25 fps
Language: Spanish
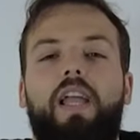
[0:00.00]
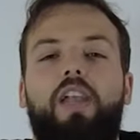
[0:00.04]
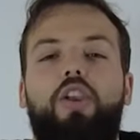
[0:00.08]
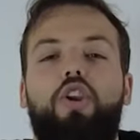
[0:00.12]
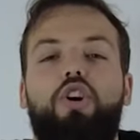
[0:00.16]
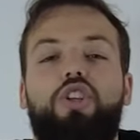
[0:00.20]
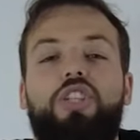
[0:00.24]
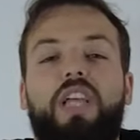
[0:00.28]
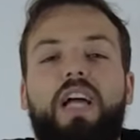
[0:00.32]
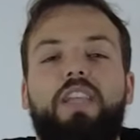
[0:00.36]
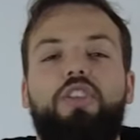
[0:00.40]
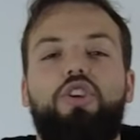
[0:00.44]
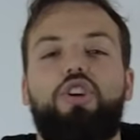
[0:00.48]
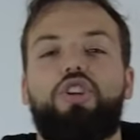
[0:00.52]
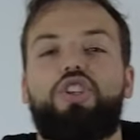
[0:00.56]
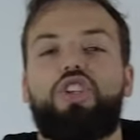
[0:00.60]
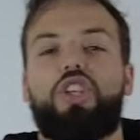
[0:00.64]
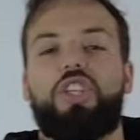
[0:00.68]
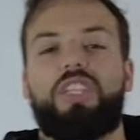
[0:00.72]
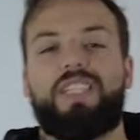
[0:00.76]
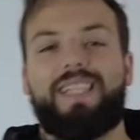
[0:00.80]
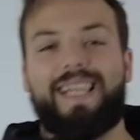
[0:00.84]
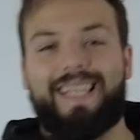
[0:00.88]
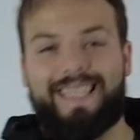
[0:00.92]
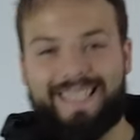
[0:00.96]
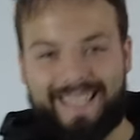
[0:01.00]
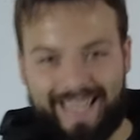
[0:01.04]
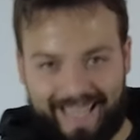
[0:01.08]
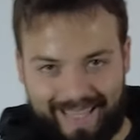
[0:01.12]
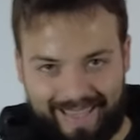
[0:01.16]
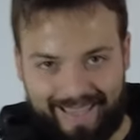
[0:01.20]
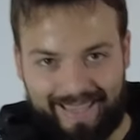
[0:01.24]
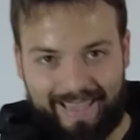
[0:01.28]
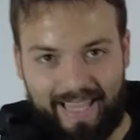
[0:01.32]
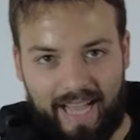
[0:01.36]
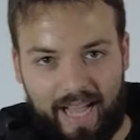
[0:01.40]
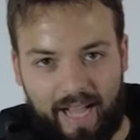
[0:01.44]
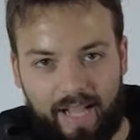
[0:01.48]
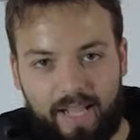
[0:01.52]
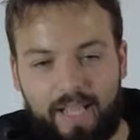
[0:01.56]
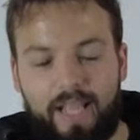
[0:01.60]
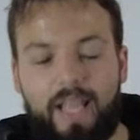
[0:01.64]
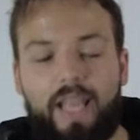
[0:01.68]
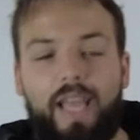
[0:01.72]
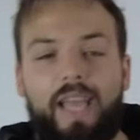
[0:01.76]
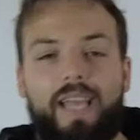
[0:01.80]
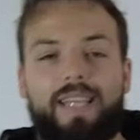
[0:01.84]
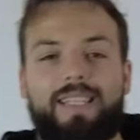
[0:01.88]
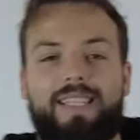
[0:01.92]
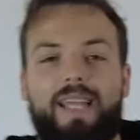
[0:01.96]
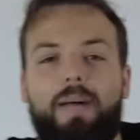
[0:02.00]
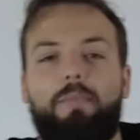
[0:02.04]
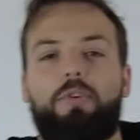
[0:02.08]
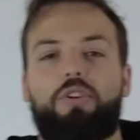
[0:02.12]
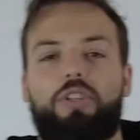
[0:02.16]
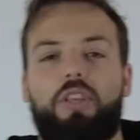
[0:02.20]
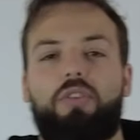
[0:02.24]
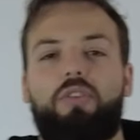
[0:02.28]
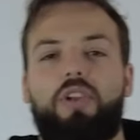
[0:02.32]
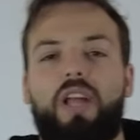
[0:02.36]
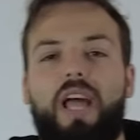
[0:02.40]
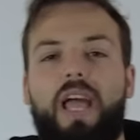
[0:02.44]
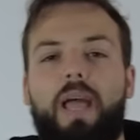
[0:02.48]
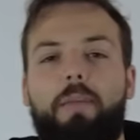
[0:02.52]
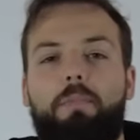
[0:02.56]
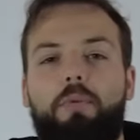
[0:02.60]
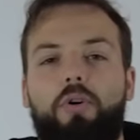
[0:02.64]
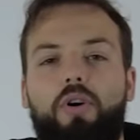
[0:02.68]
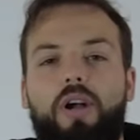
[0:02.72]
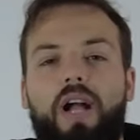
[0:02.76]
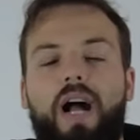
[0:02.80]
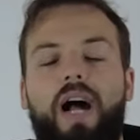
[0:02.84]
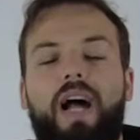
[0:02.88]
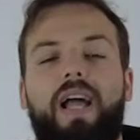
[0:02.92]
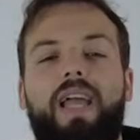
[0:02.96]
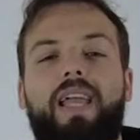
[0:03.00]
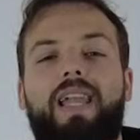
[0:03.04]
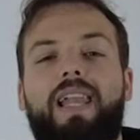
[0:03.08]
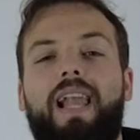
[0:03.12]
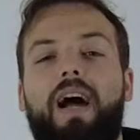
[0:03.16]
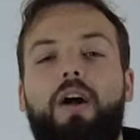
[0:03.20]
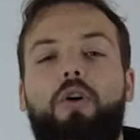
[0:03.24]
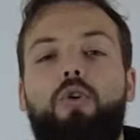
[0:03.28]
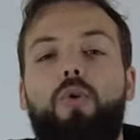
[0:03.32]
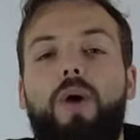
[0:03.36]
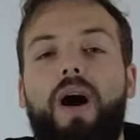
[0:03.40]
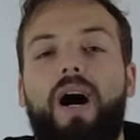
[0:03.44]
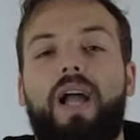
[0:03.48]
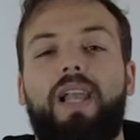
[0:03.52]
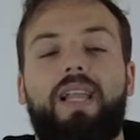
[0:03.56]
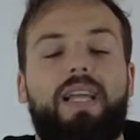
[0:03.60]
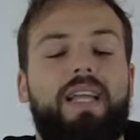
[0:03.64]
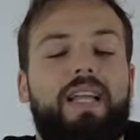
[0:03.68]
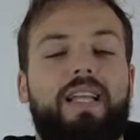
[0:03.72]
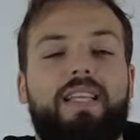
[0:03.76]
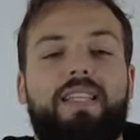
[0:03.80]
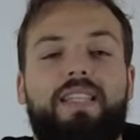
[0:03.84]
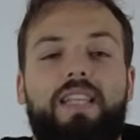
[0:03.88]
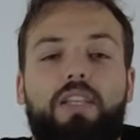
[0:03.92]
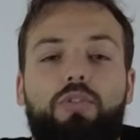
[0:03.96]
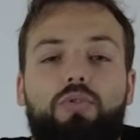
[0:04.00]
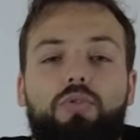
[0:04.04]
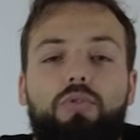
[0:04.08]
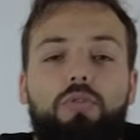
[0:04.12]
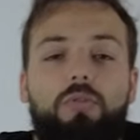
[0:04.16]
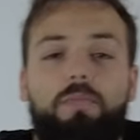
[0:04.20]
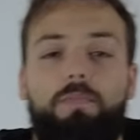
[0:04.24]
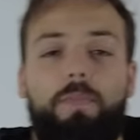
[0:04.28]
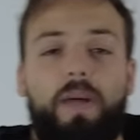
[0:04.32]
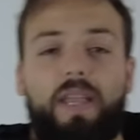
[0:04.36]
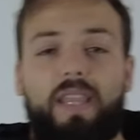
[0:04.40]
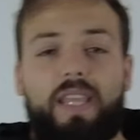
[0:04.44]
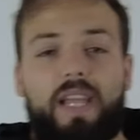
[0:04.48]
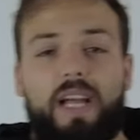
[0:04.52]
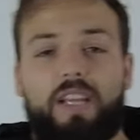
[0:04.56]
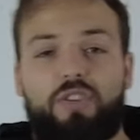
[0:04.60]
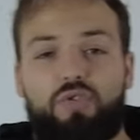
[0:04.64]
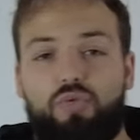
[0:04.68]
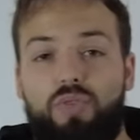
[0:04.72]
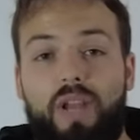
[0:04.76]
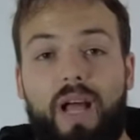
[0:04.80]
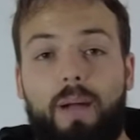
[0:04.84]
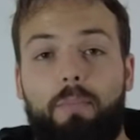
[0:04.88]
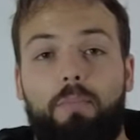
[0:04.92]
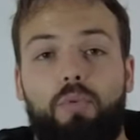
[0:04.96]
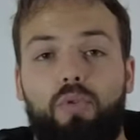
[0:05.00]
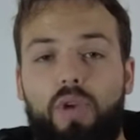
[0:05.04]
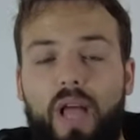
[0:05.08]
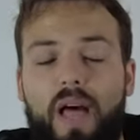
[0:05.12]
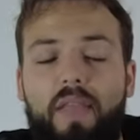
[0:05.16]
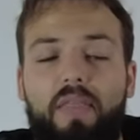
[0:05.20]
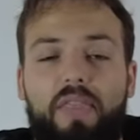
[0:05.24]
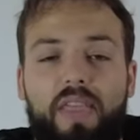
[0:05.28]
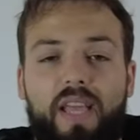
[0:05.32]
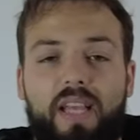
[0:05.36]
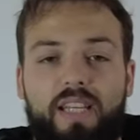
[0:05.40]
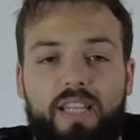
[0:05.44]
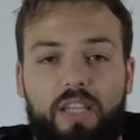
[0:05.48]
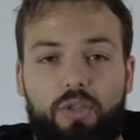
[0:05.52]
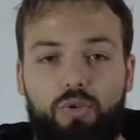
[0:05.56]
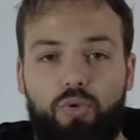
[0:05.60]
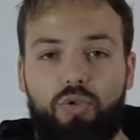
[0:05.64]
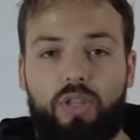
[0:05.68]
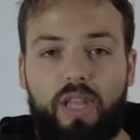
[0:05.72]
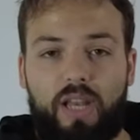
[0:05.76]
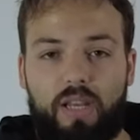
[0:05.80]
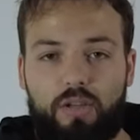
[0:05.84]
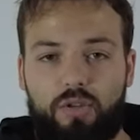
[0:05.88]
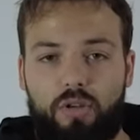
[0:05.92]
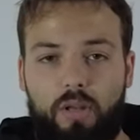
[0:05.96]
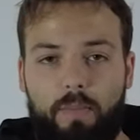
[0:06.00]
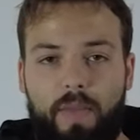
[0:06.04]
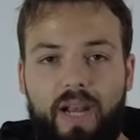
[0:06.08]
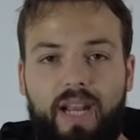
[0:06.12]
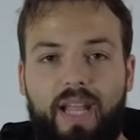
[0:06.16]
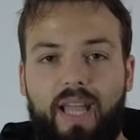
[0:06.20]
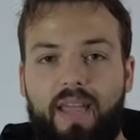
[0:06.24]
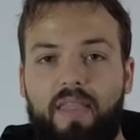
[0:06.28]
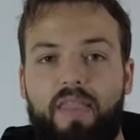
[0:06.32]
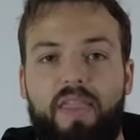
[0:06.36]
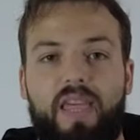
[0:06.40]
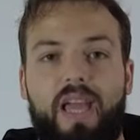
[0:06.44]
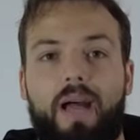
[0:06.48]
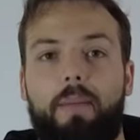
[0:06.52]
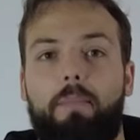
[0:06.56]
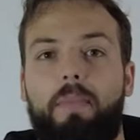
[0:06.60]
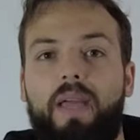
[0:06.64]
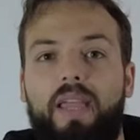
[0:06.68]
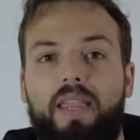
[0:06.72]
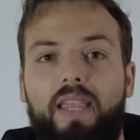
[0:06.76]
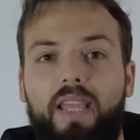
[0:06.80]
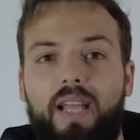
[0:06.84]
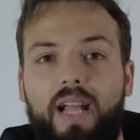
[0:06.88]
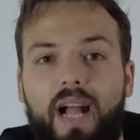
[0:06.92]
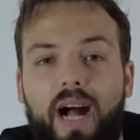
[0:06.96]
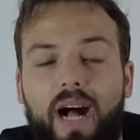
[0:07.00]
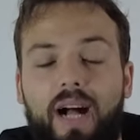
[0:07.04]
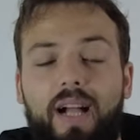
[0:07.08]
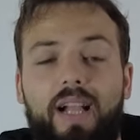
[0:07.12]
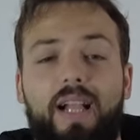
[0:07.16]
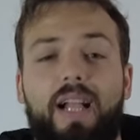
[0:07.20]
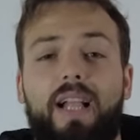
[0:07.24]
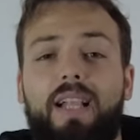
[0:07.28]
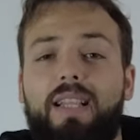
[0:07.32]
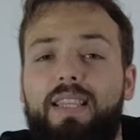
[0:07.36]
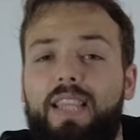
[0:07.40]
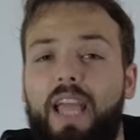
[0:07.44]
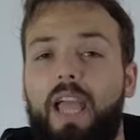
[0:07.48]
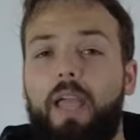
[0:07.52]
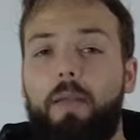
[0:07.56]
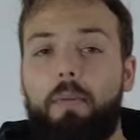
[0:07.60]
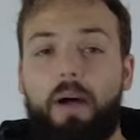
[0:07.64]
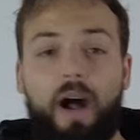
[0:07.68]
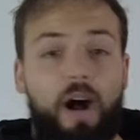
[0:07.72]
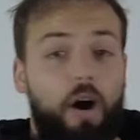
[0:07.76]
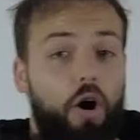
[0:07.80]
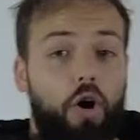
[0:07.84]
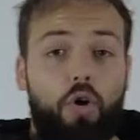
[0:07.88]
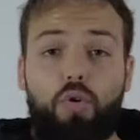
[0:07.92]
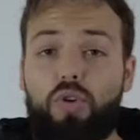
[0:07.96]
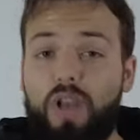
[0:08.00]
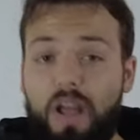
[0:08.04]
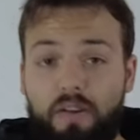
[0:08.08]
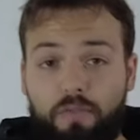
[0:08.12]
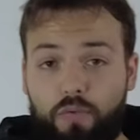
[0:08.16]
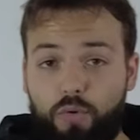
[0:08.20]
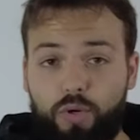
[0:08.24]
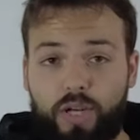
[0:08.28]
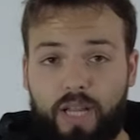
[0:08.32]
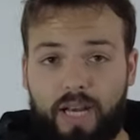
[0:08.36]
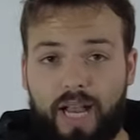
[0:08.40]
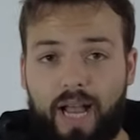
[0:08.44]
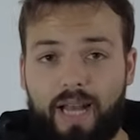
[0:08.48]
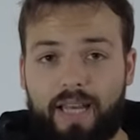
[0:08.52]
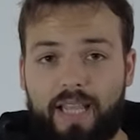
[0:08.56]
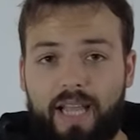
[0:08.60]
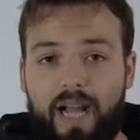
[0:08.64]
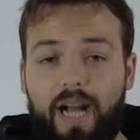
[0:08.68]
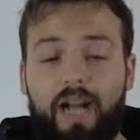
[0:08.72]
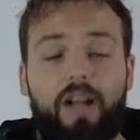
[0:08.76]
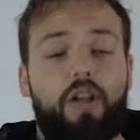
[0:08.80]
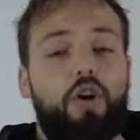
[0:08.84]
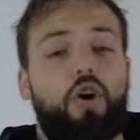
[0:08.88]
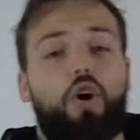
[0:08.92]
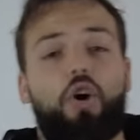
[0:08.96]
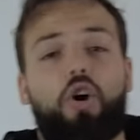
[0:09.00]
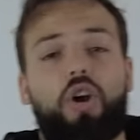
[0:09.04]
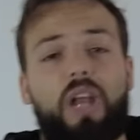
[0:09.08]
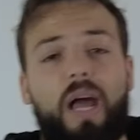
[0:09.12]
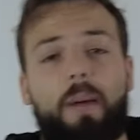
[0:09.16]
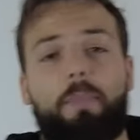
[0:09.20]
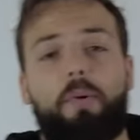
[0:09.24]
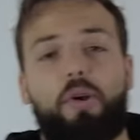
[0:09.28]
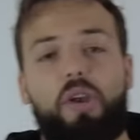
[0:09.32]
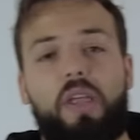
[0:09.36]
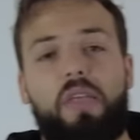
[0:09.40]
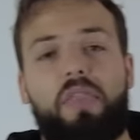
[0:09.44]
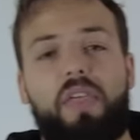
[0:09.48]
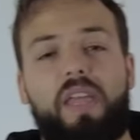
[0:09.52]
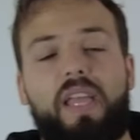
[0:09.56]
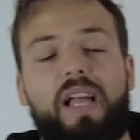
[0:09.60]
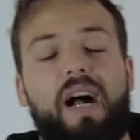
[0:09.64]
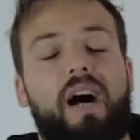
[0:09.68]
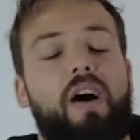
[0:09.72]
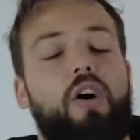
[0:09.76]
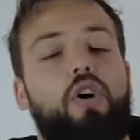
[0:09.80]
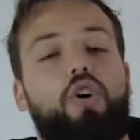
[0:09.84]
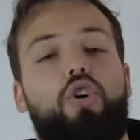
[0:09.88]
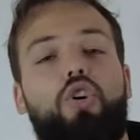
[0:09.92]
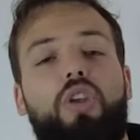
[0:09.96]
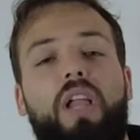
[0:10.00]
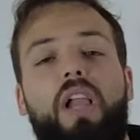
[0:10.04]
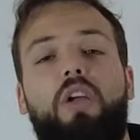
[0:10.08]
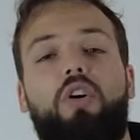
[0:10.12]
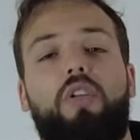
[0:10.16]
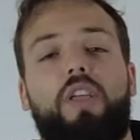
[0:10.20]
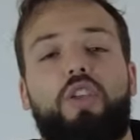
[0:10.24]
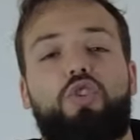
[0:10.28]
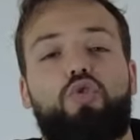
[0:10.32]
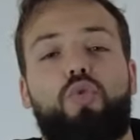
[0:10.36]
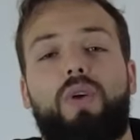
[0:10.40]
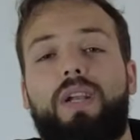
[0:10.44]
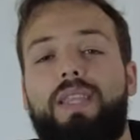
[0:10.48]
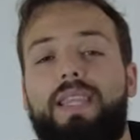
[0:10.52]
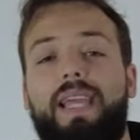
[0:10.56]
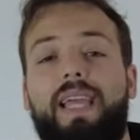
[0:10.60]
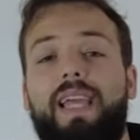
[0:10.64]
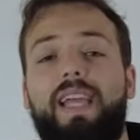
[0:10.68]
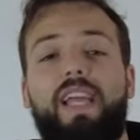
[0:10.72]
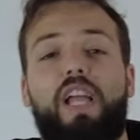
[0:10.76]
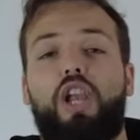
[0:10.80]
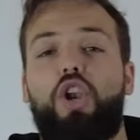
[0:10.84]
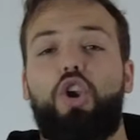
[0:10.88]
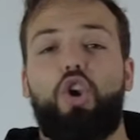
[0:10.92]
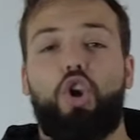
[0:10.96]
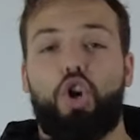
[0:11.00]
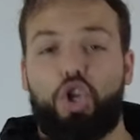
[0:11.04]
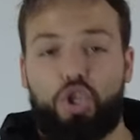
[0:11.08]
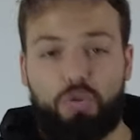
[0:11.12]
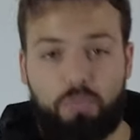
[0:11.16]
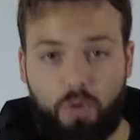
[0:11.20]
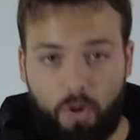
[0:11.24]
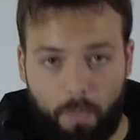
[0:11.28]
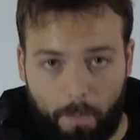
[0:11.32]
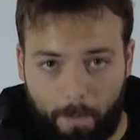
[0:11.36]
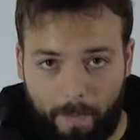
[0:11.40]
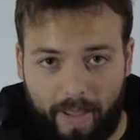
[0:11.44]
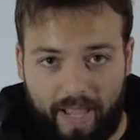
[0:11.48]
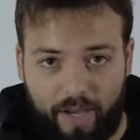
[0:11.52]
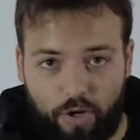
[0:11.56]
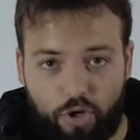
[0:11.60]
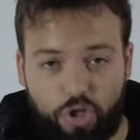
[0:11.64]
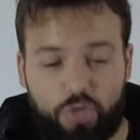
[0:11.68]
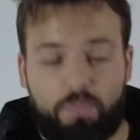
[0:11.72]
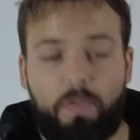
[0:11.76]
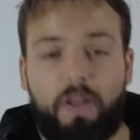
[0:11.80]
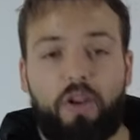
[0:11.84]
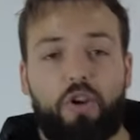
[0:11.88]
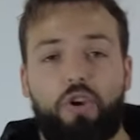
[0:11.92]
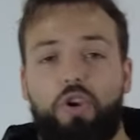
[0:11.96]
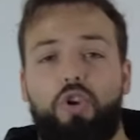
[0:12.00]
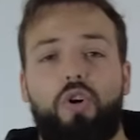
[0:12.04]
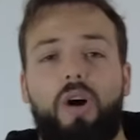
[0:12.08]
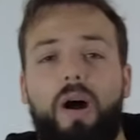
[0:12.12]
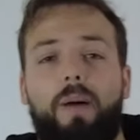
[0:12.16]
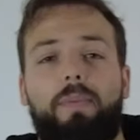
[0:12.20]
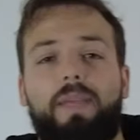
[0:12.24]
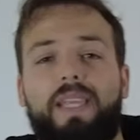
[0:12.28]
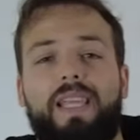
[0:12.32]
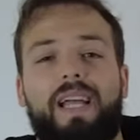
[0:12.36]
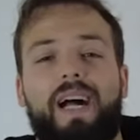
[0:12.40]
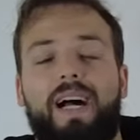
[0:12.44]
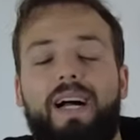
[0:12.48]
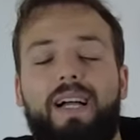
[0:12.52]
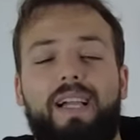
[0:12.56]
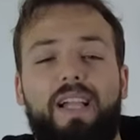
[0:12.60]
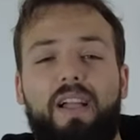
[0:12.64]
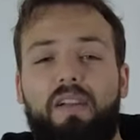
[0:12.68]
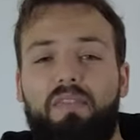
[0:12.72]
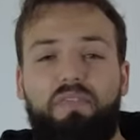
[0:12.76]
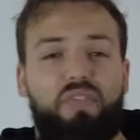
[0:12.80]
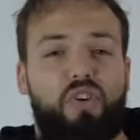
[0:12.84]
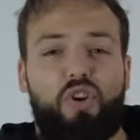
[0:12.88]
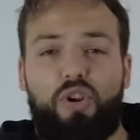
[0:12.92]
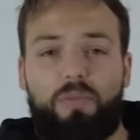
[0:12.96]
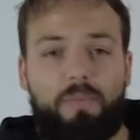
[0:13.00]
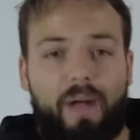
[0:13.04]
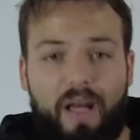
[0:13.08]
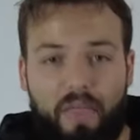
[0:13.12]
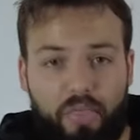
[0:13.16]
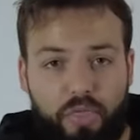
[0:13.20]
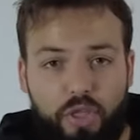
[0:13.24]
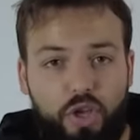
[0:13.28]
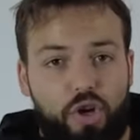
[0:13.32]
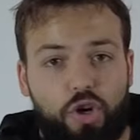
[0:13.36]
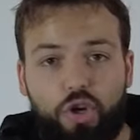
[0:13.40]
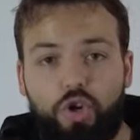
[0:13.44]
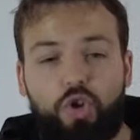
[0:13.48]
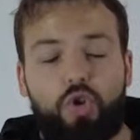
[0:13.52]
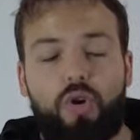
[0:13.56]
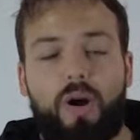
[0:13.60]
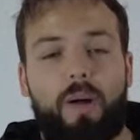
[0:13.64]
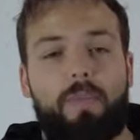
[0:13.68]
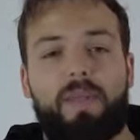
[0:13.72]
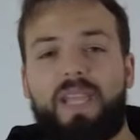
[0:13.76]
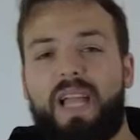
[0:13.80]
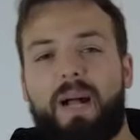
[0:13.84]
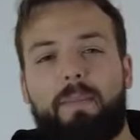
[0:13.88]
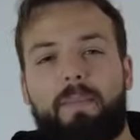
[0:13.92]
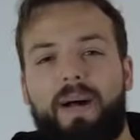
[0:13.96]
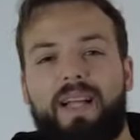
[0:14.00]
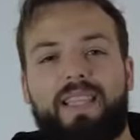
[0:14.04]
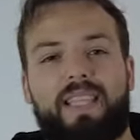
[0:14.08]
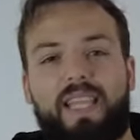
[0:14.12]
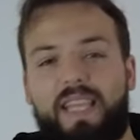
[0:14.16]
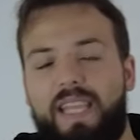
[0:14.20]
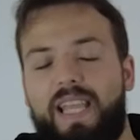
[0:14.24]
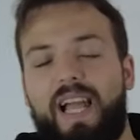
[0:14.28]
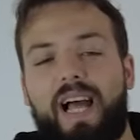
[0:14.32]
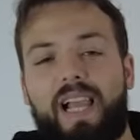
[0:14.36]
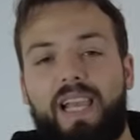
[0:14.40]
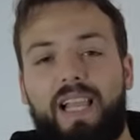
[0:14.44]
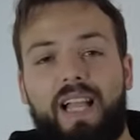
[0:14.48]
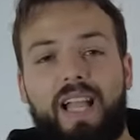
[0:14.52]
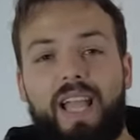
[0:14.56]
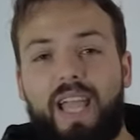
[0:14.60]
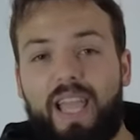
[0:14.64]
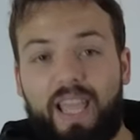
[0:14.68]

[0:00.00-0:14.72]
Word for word: en los años 60. Estamos en una época en la cual si tú pedías una ambulancia, si tú tenías una emergencia médica, te iba o una funeraria o la policía o con algo de suerte los bomberos. Pero no había formación, no había material.